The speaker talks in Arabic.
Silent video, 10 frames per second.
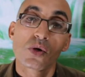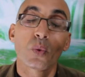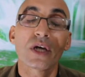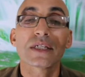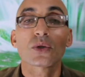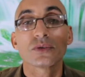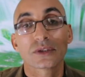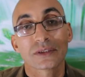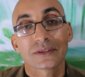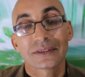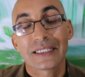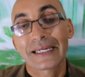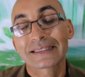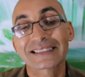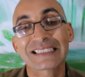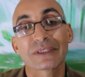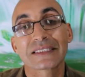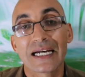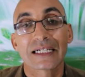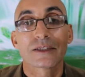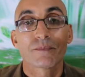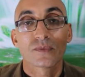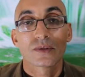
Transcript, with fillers: وإذا كنت يعني ترتيب نتاعك